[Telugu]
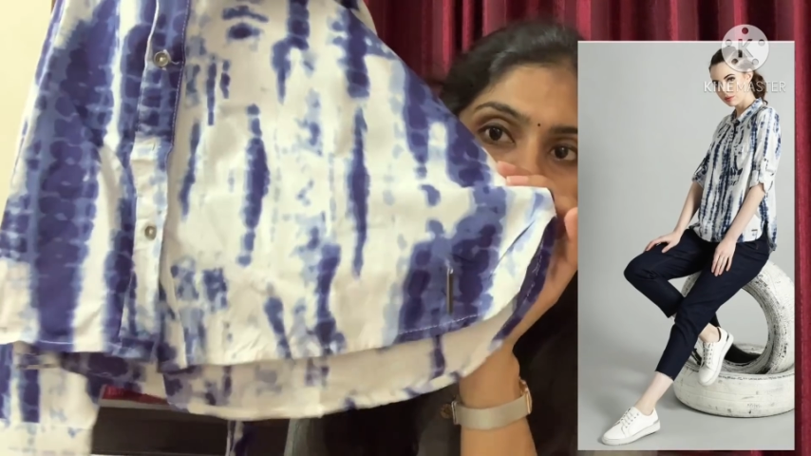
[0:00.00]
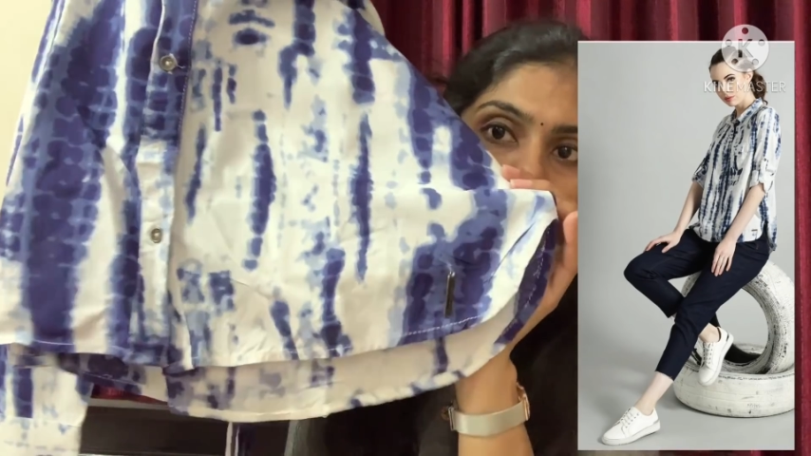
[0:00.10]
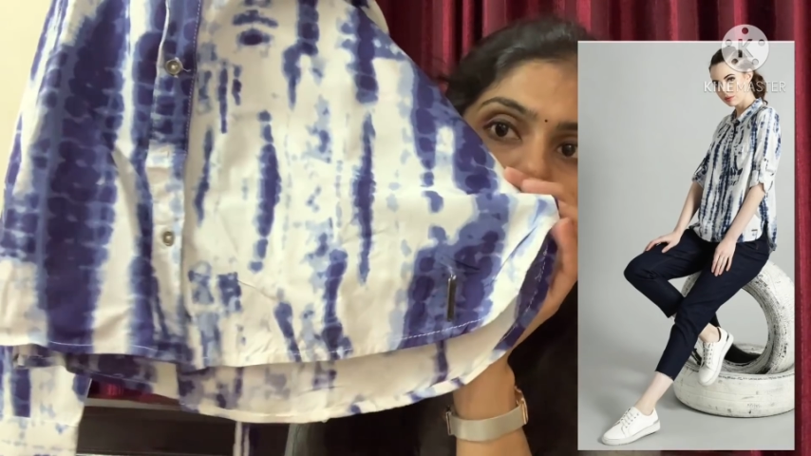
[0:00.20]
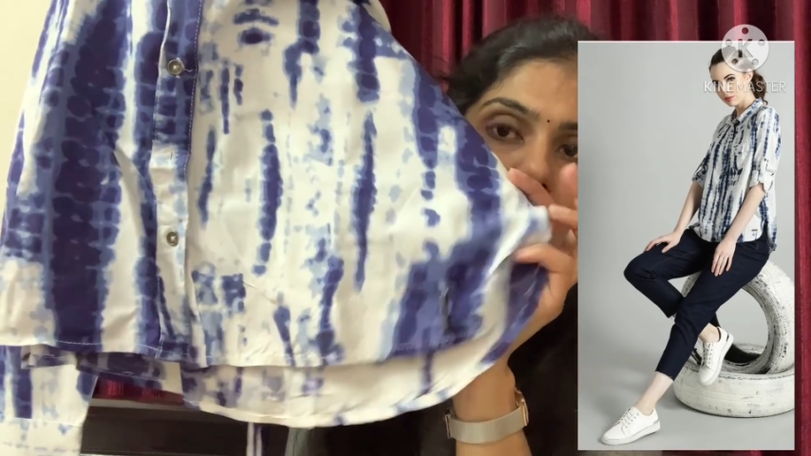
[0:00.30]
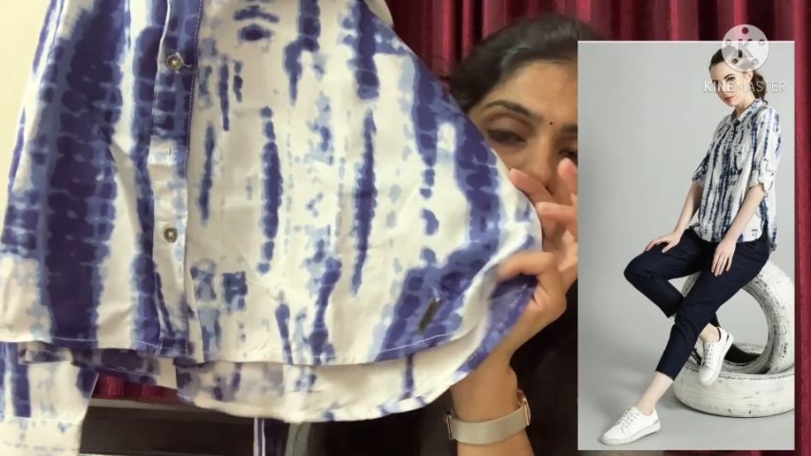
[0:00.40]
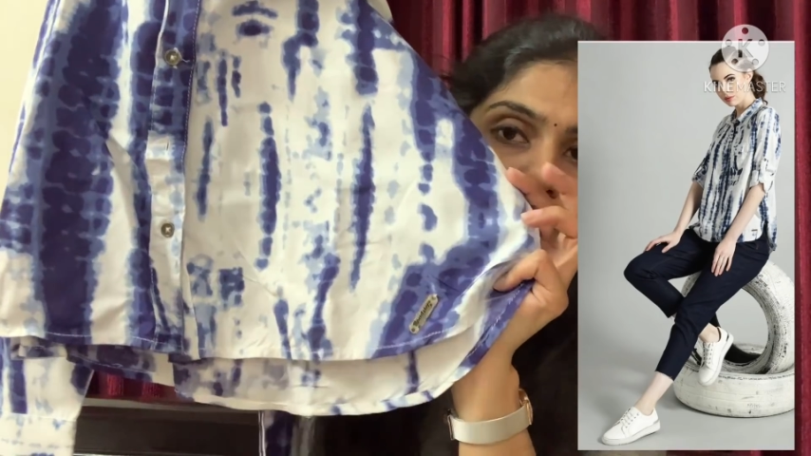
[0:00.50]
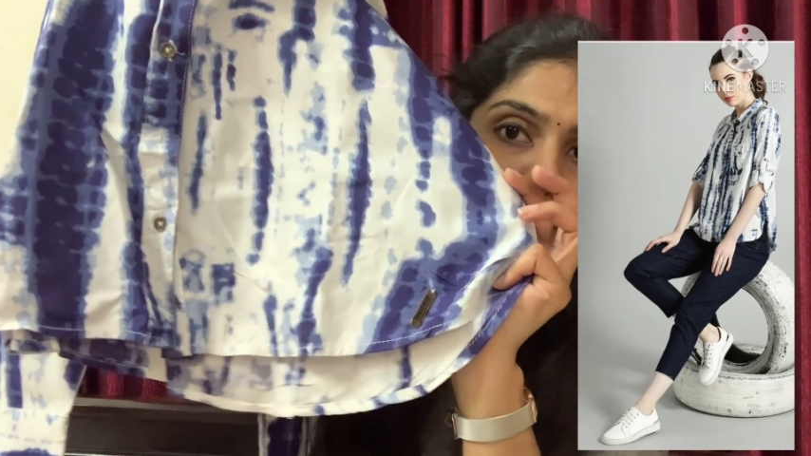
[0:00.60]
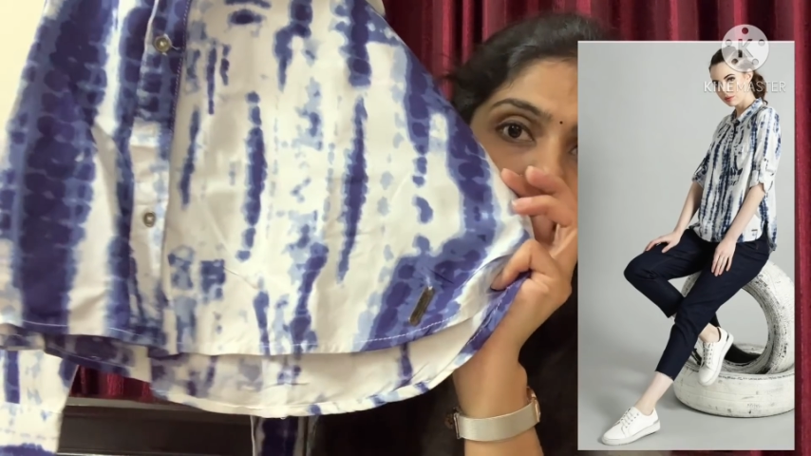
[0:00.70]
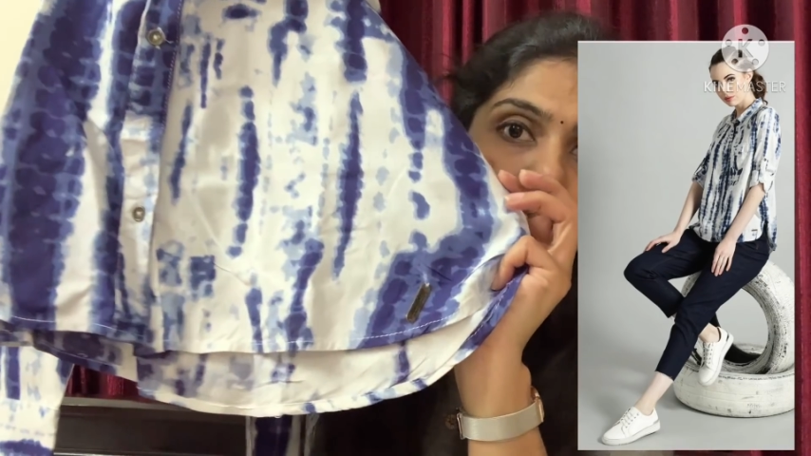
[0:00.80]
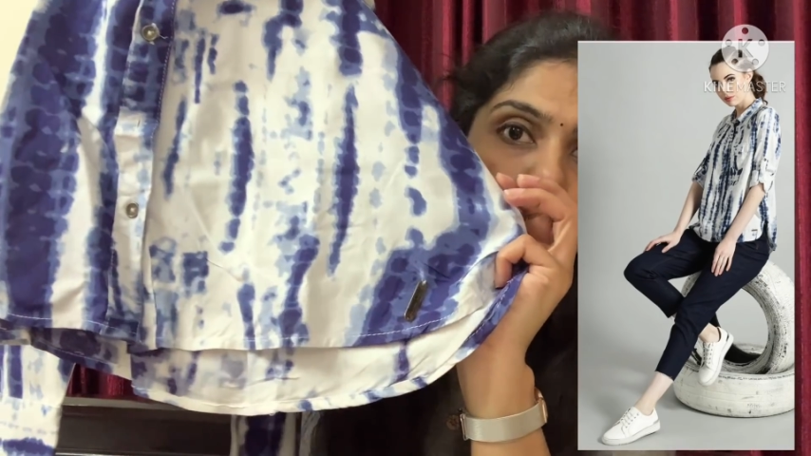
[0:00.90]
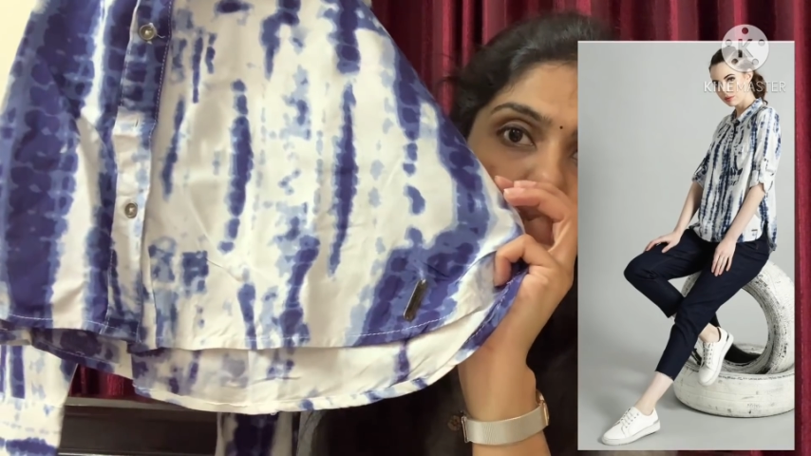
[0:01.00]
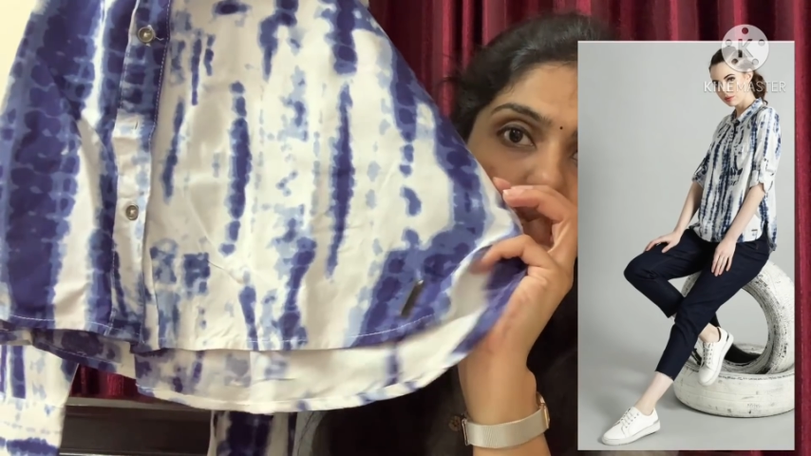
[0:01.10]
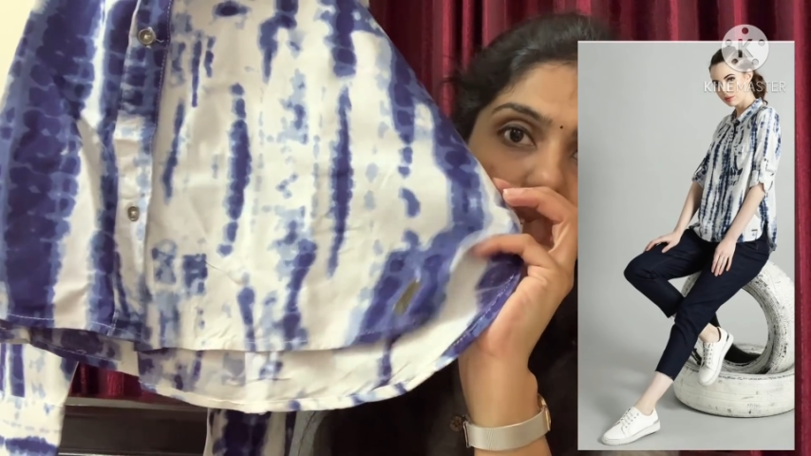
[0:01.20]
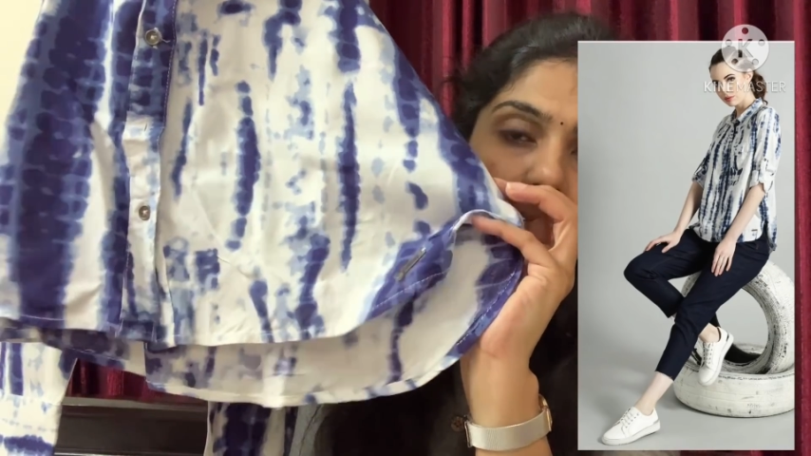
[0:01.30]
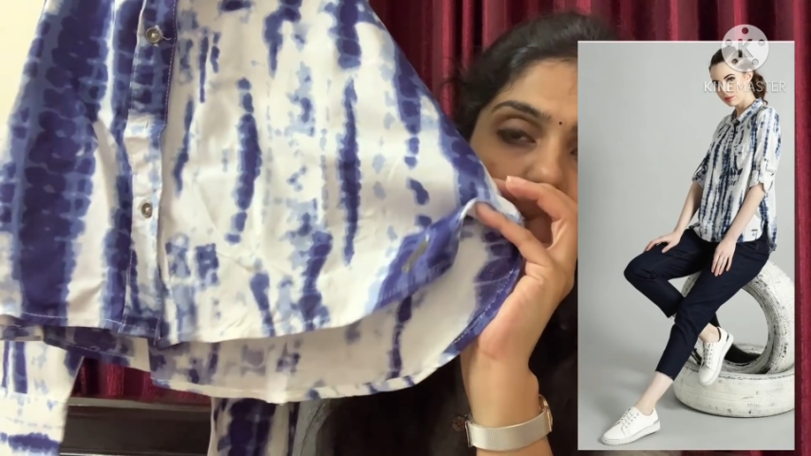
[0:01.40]
షర్ట్ ఫ్రంట్
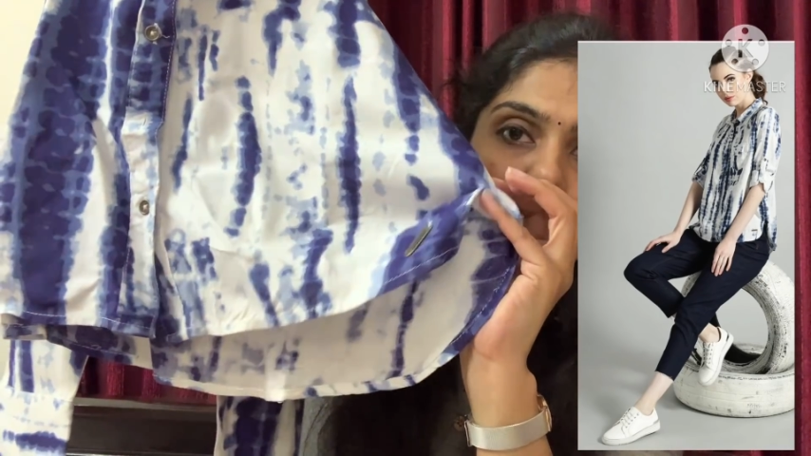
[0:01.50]
వచ్చేసి